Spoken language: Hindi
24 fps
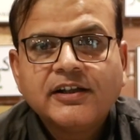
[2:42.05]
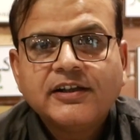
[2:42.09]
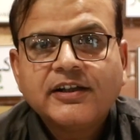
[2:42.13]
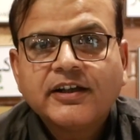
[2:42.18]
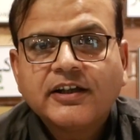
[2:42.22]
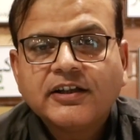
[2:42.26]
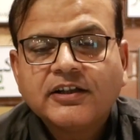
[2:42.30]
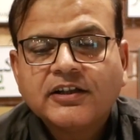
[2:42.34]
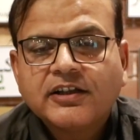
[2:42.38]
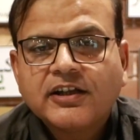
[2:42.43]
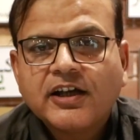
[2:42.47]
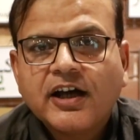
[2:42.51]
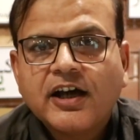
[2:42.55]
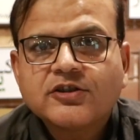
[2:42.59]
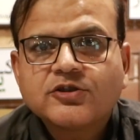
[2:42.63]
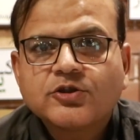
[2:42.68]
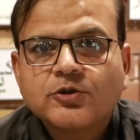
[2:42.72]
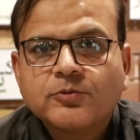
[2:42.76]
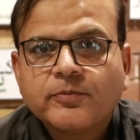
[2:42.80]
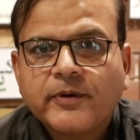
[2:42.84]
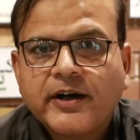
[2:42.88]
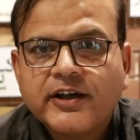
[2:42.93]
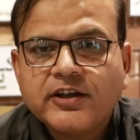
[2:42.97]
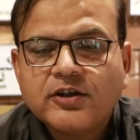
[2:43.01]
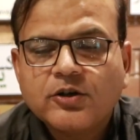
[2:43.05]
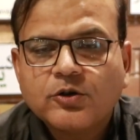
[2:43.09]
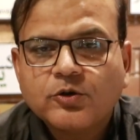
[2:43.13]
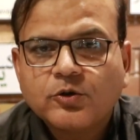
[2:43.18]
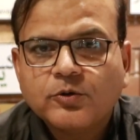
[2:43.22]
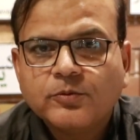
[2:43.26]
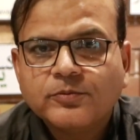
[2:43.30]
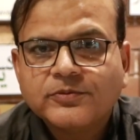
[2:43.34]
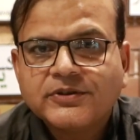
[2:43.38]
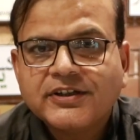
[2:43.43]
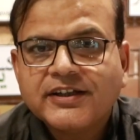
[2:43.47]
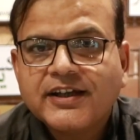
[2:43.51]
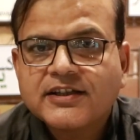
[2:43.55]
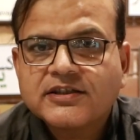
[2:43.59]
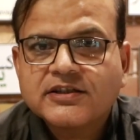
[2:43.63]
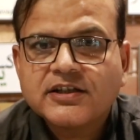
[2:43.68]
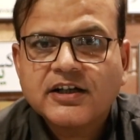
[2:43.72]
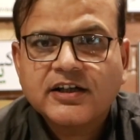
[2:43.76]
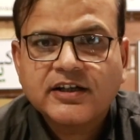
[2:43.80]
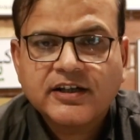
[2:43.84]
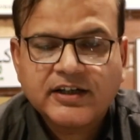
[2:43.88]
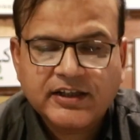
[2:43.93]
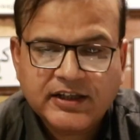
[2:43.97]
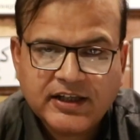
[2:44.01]
लेकिन क्या सूबाई हुकूमतें
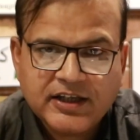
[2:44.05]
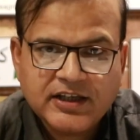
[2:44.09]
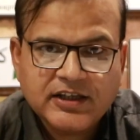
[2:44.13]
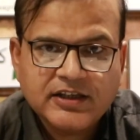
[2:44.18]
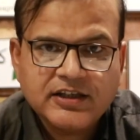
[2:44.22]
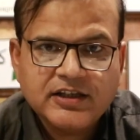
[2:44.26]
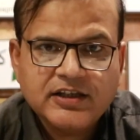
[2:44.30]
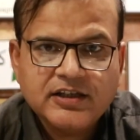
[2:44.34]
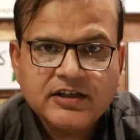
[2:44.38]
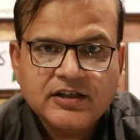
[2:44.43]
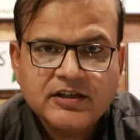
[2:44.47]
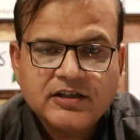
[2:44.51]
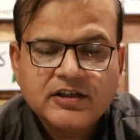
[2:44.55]
ऐसा करेंगी